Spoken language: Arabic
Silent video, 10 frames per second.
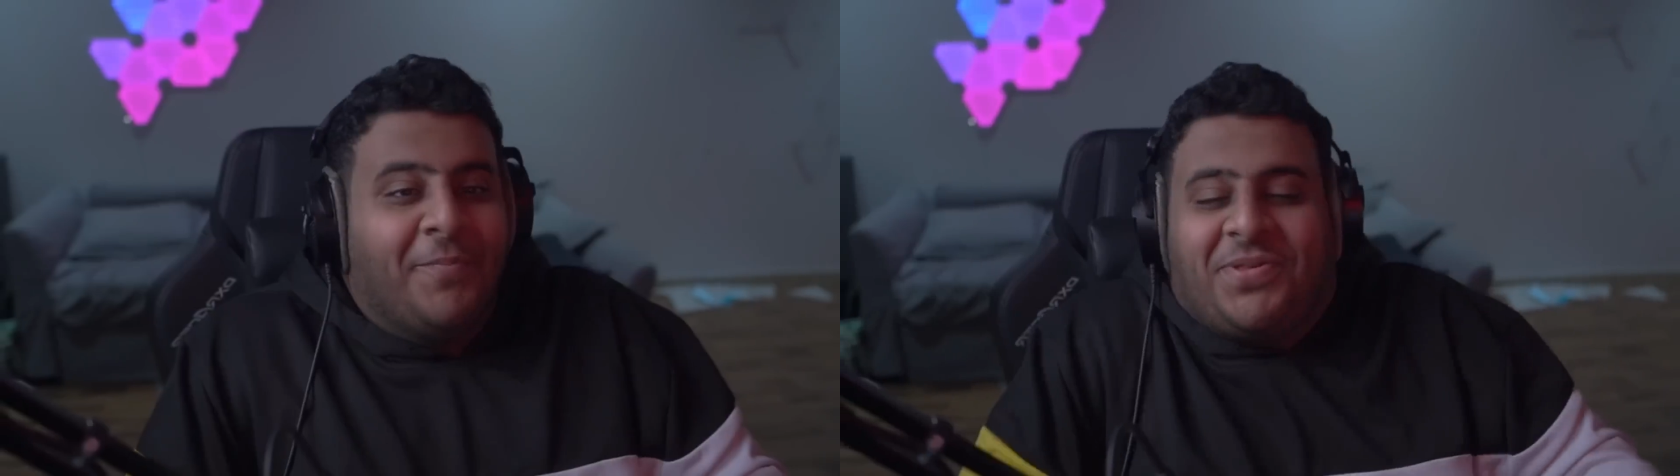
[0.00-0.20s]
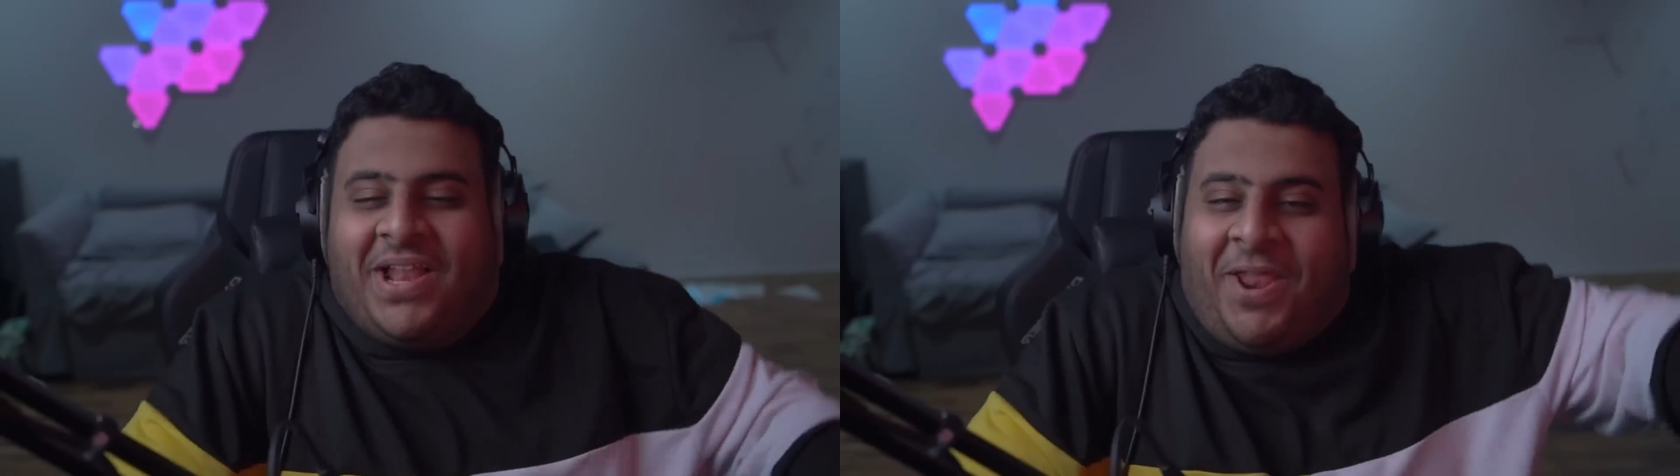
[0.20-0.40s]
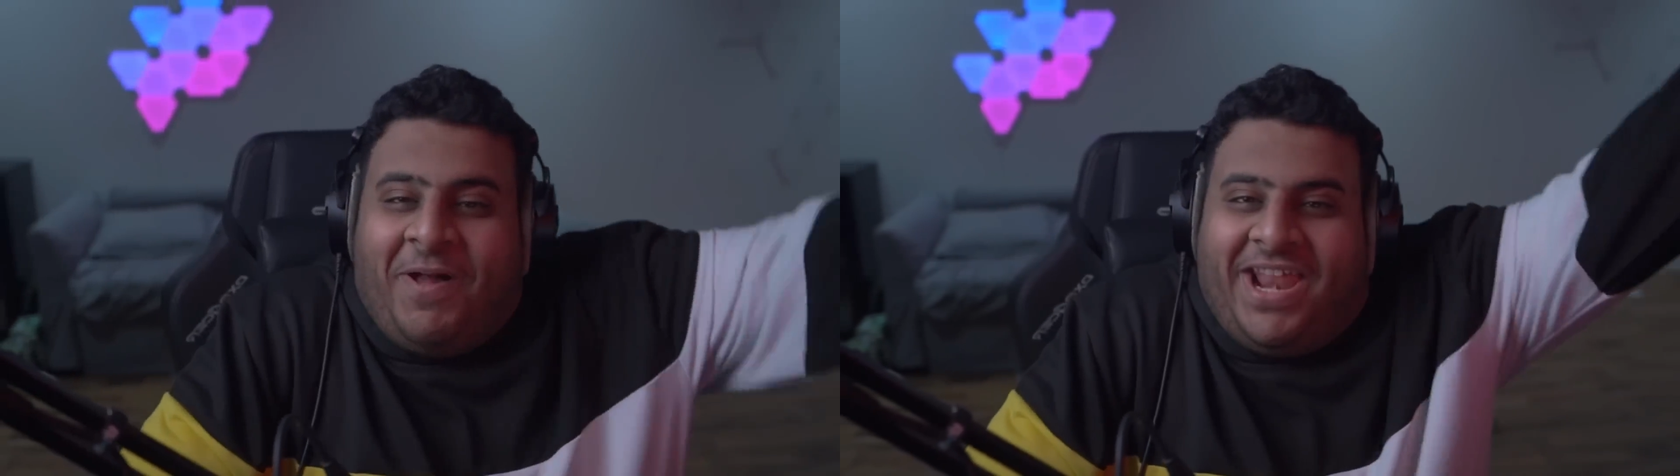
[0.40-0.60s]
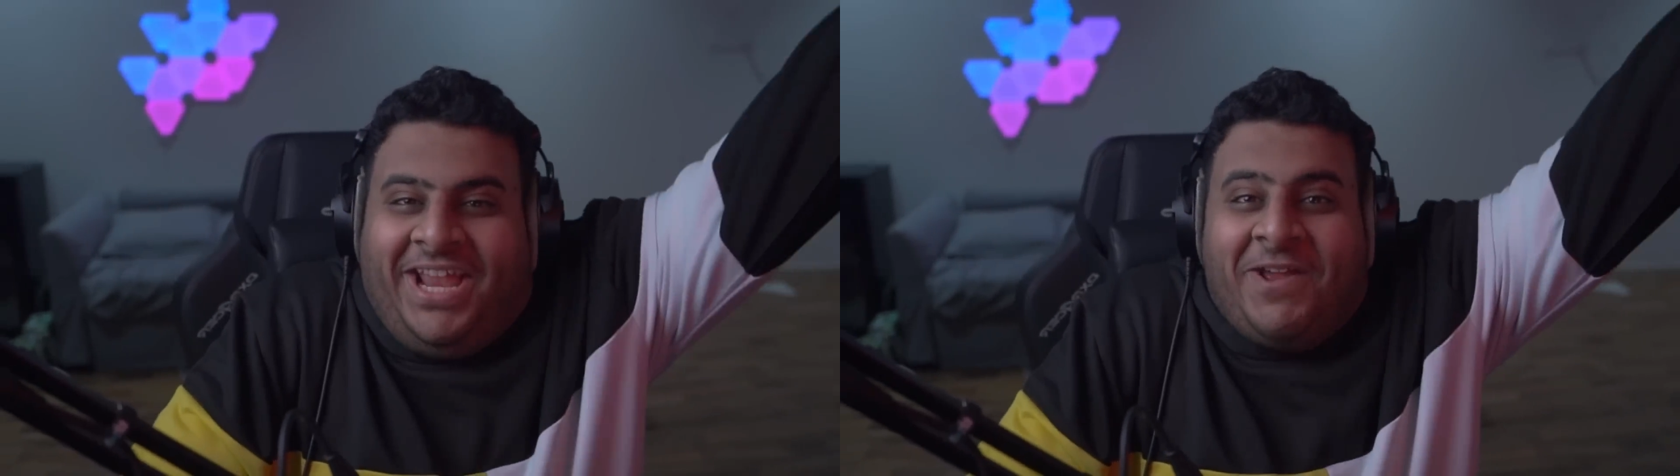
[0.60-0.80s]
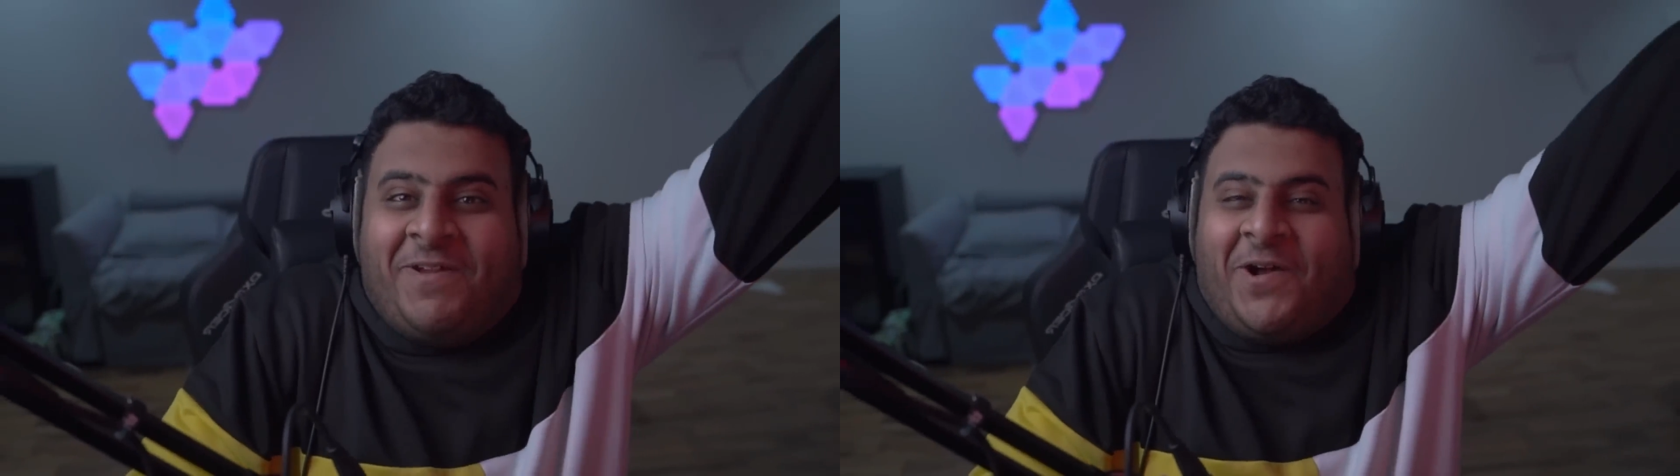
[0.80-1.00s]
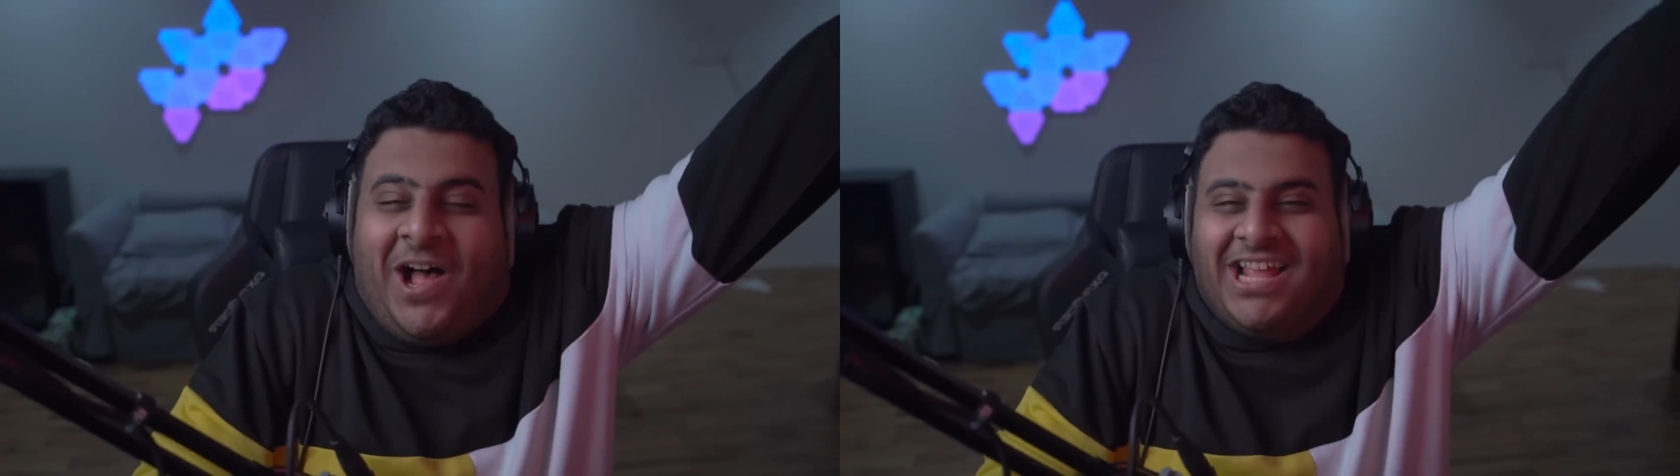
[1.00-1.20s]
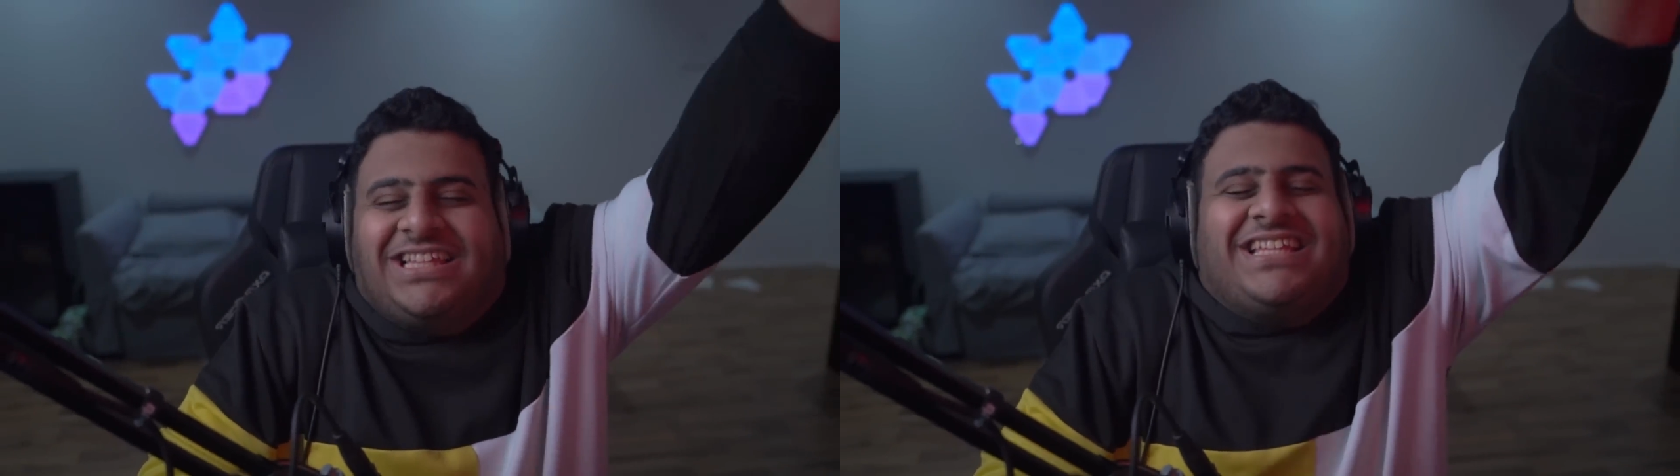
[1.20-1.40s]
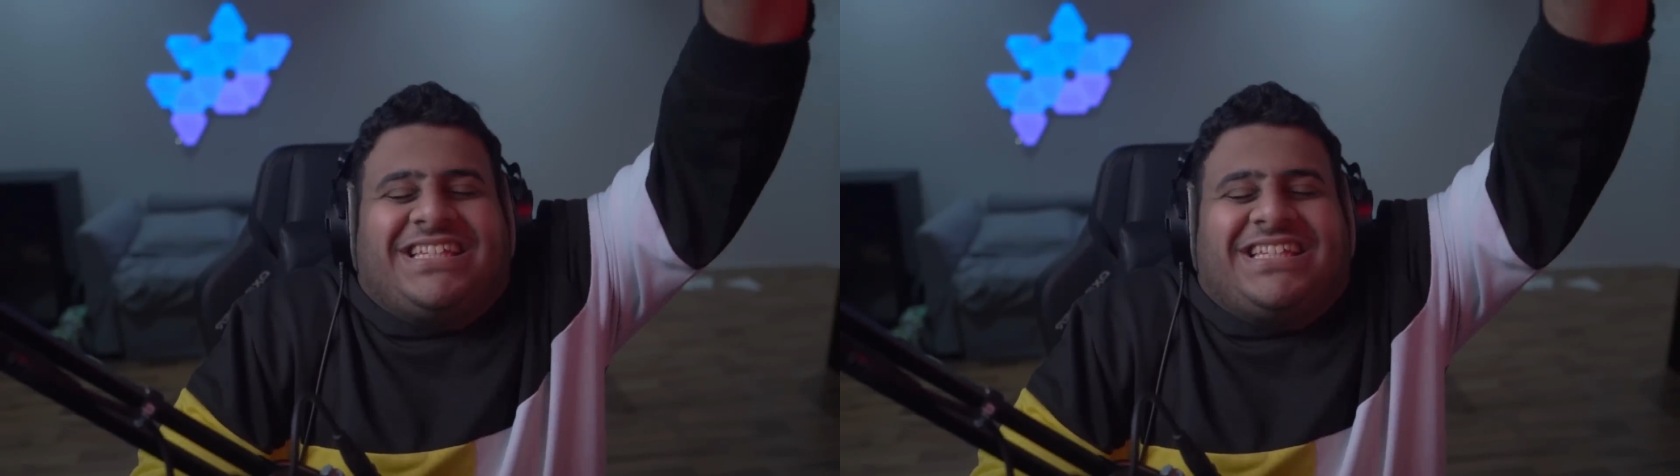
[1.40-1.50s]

بسم الله الرحمن الرحيم يا اخوان